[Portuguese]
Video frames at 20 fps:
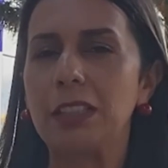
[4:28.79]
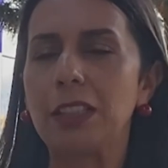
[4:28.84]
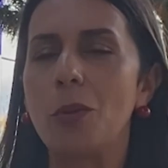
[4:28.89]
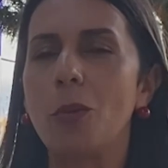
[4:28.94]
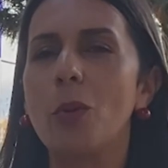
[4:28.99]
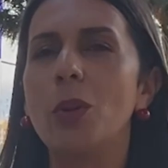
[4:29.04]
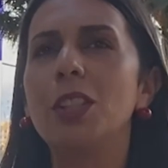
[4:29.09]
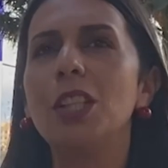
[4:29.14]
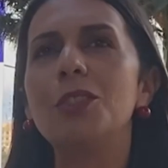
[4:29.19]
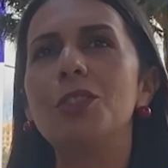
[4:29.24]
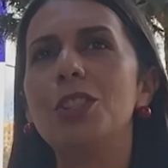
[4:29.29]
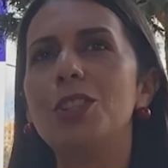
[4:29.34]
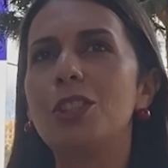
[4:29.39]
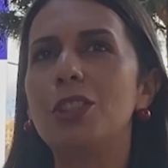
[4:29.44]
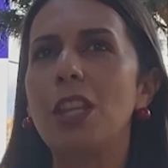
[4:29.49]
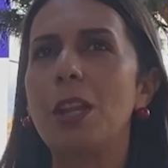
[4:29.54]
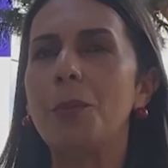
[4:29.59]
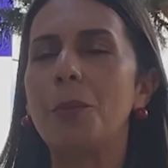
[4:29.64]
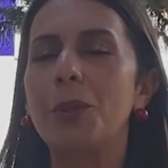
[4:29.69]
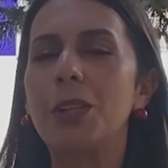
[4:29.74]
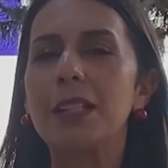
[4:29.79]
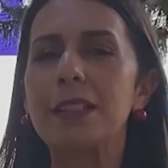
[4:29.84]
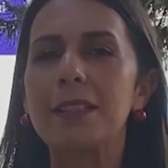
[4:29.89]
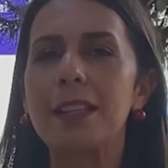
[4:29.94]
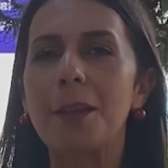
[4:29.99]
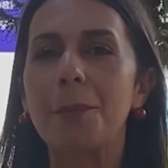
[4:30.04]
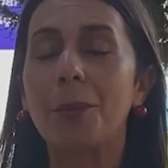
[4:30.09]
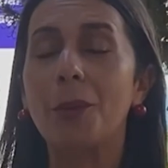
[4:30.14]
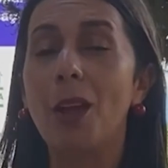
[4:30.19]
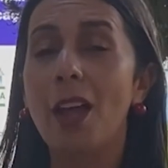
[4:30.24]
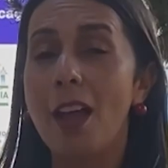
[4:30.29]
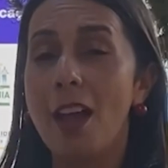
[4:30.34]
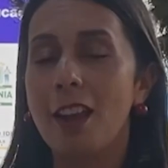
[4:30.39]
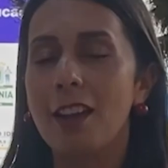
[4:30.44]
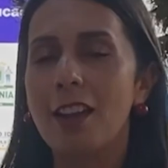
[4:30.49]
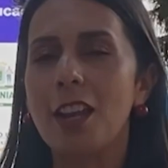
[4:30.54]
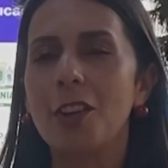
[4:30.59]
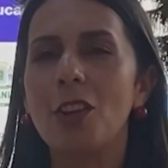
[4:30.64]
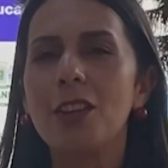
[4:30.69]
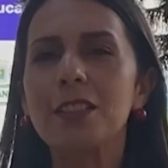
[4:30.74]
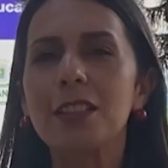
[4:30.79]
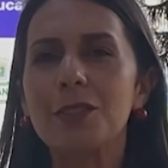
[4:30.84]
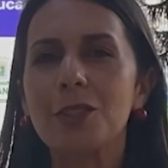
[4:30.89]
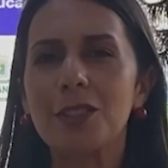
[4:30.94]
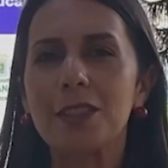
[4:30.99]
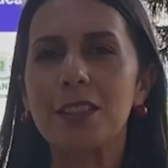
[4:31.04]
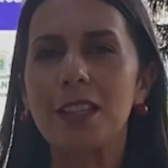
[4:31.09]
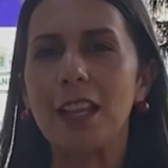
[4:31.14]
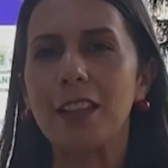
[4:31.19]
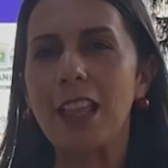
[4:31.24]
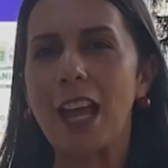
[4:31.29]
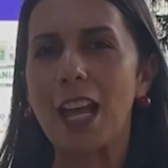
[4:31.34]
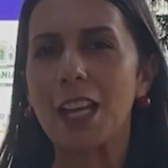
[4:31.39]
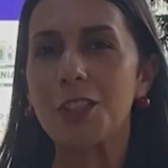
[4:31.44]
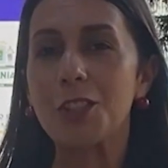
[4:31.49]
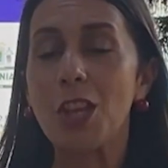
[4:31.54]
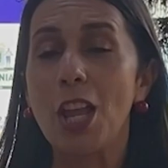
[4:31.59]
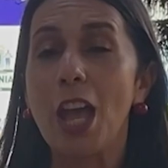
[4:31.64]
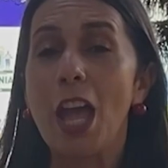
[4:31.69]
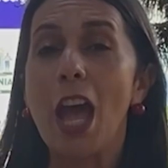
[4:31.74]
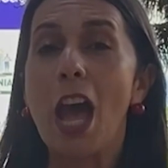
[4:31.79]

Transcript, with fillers: Então, quando a gente tem, por exemplo, na nossa sociedade,